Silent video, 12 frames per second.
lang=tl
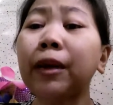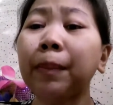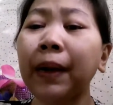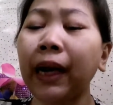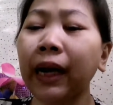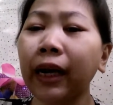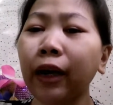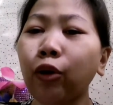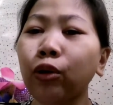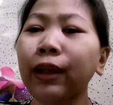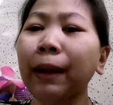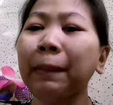beginner pa
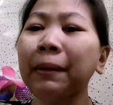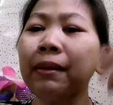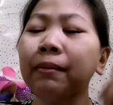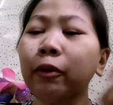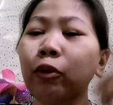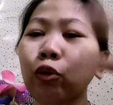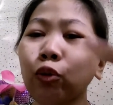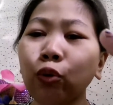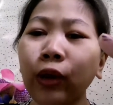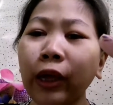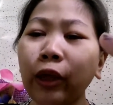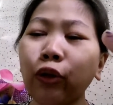lang kayo, dapat
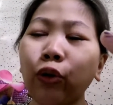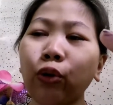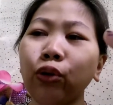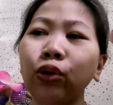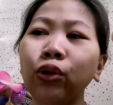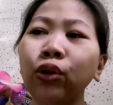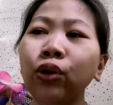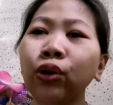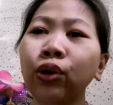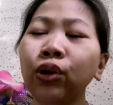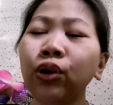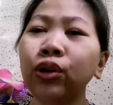matutunan yun
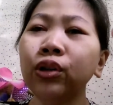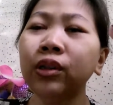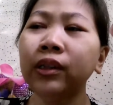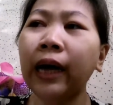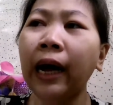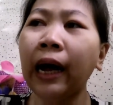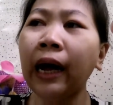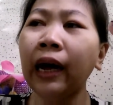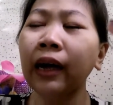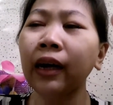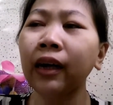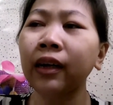
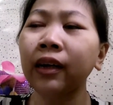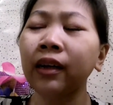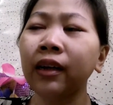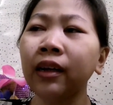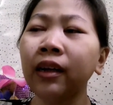na